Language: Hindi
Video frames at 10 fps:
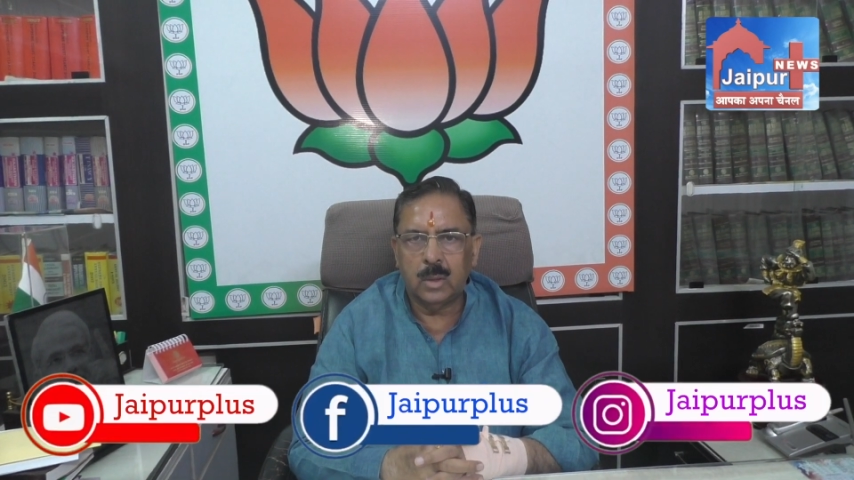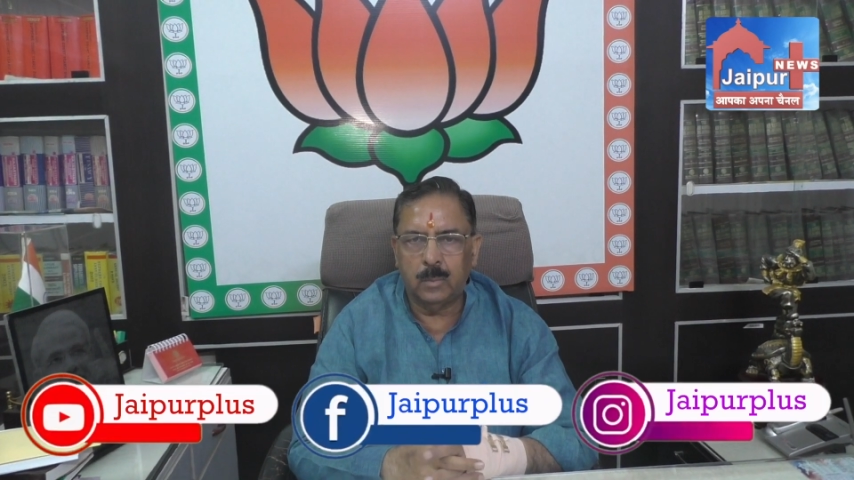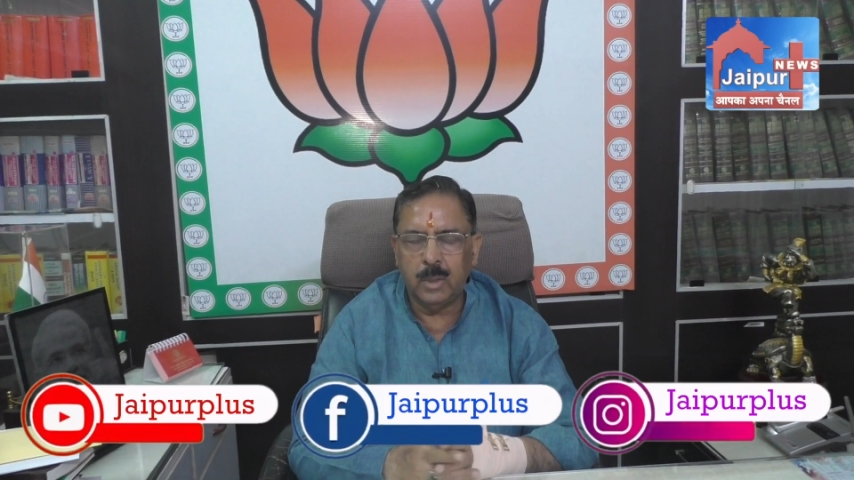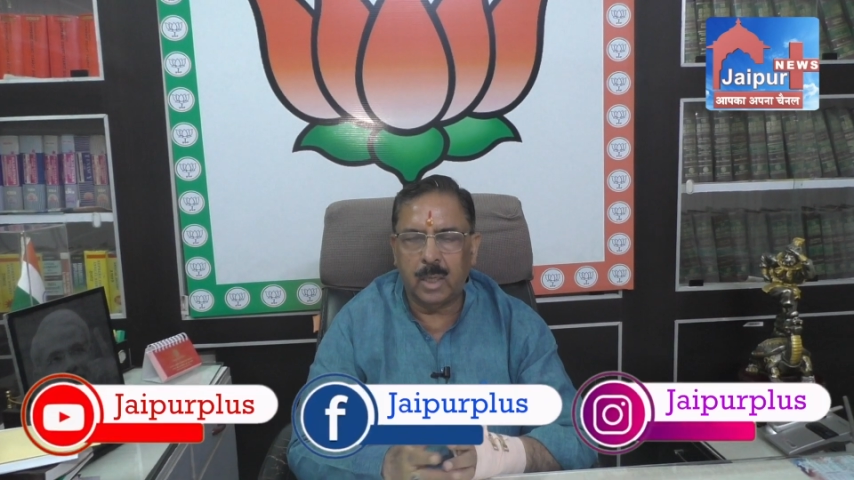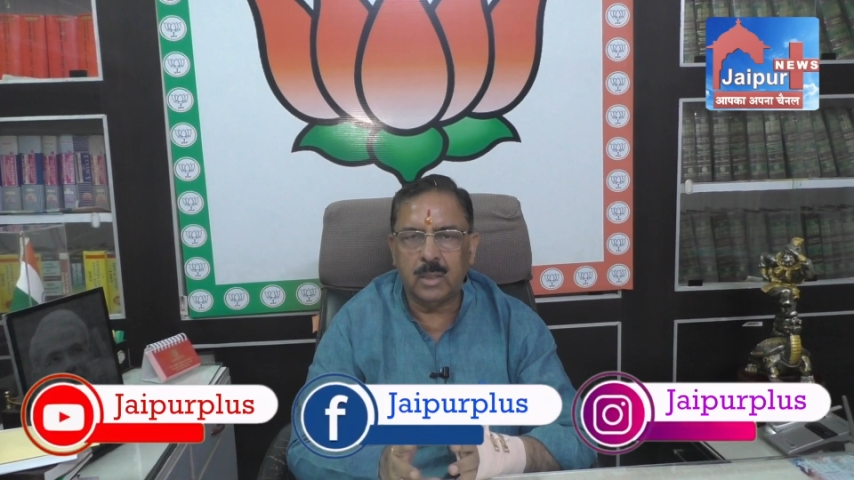
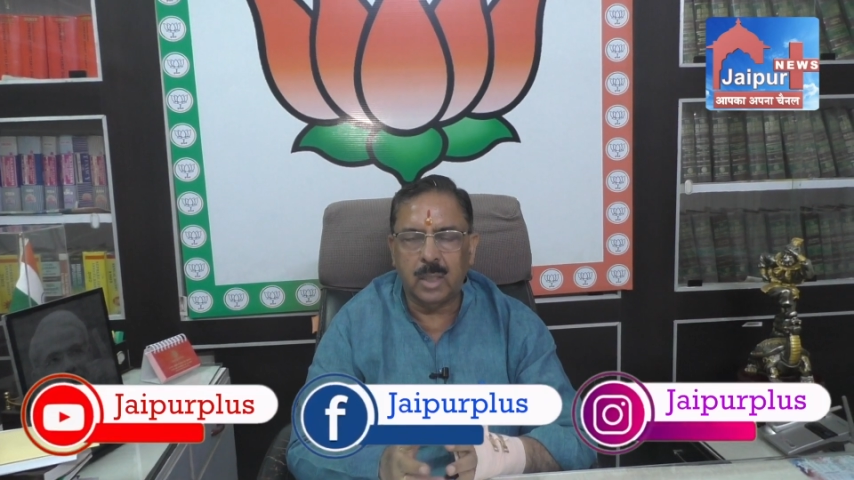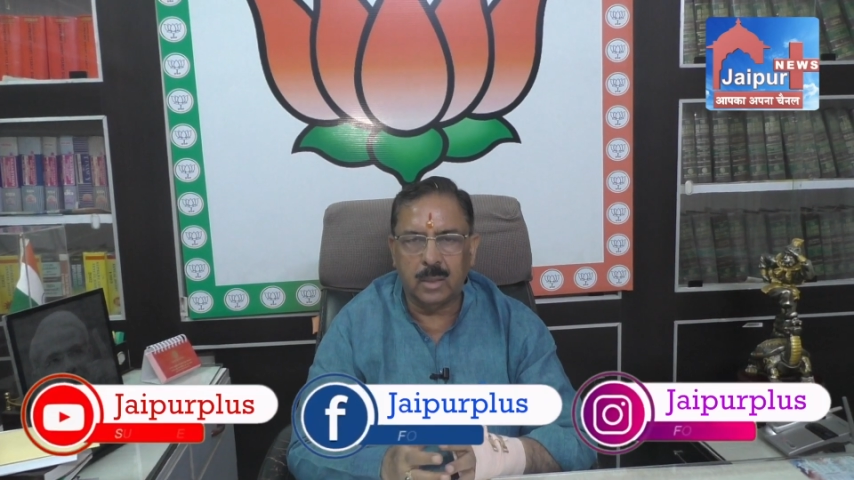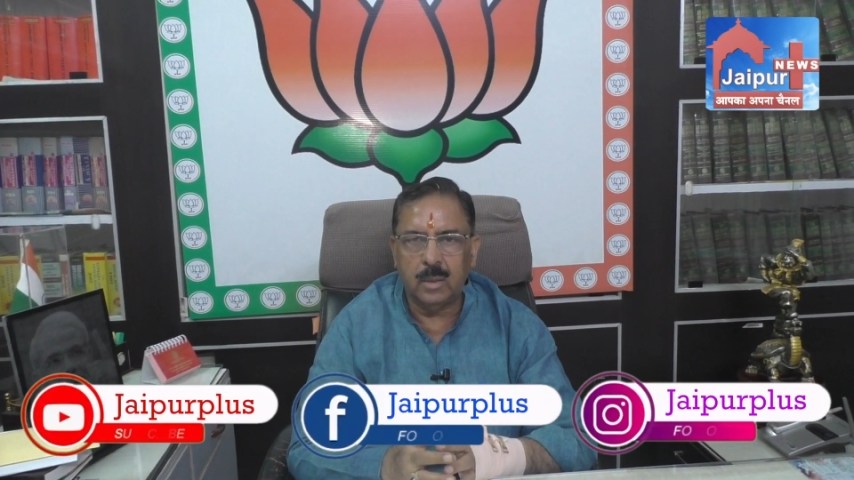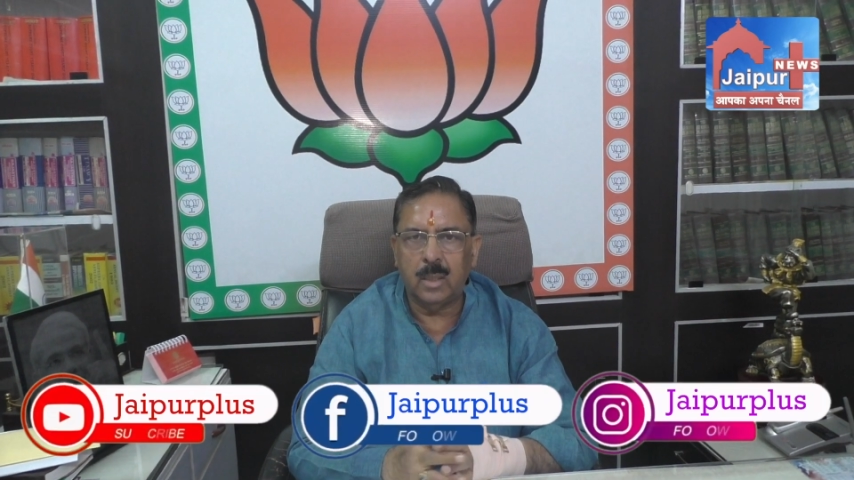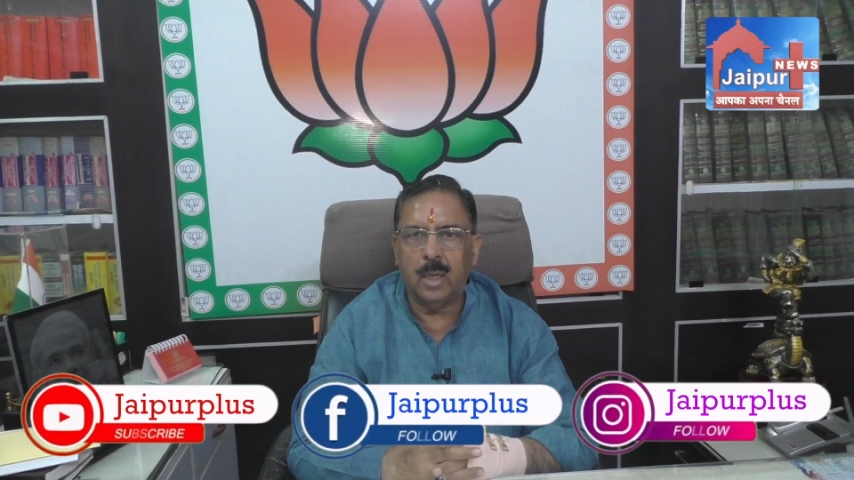सब जगह
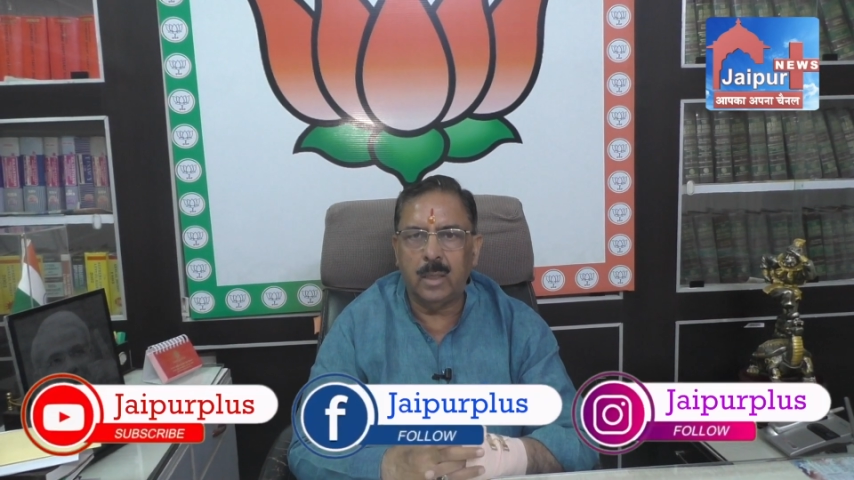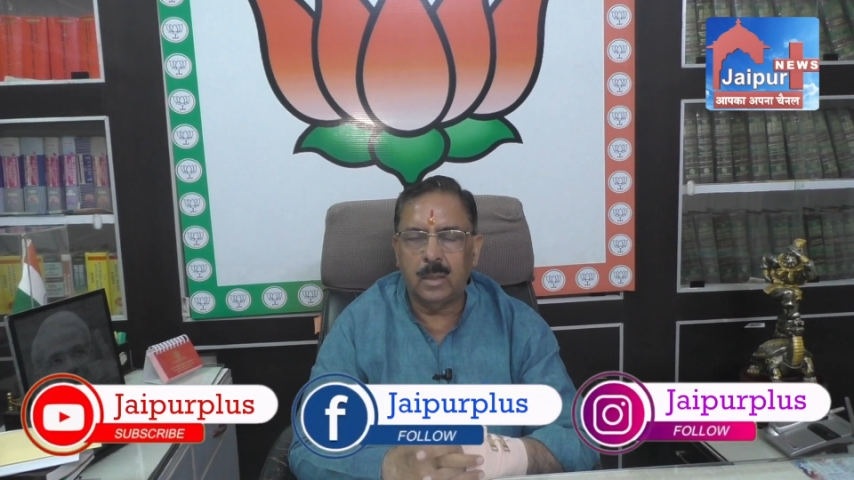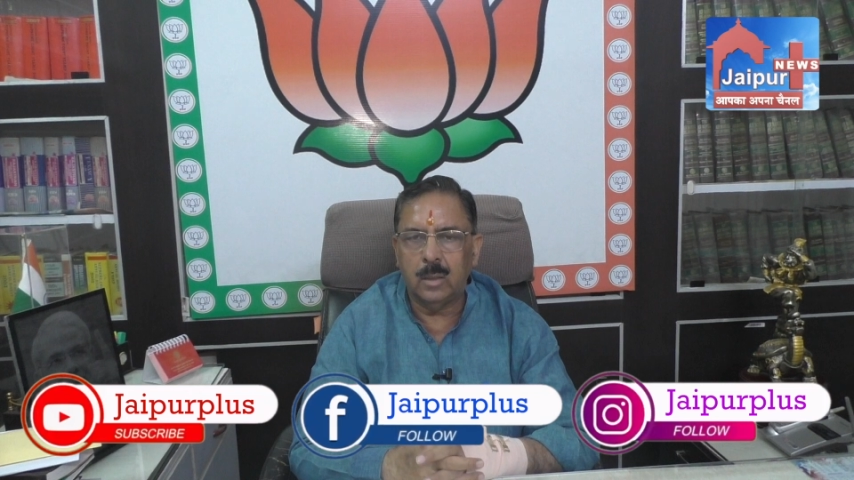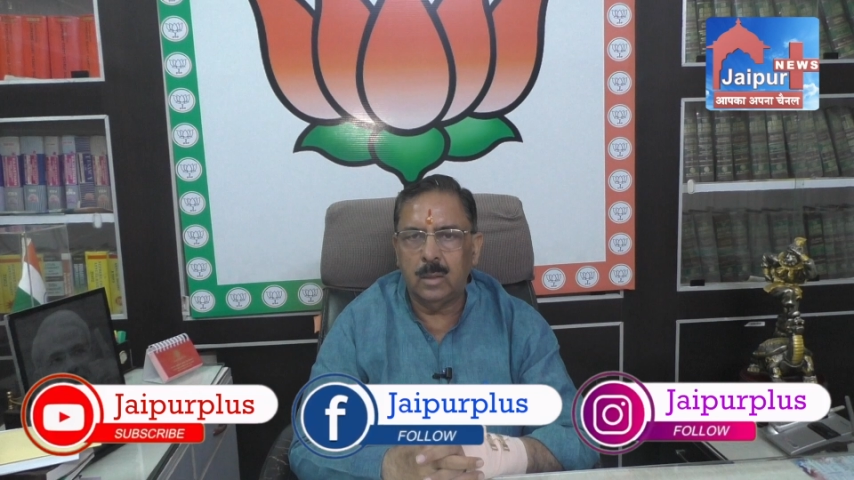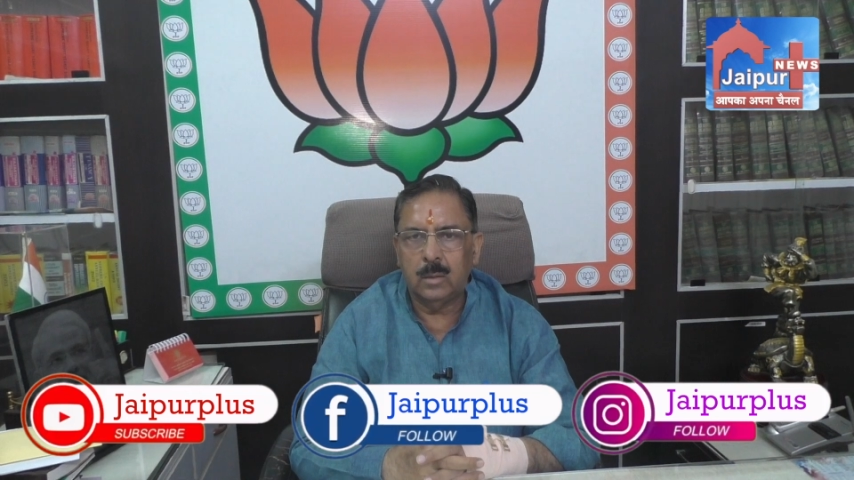शांति का एक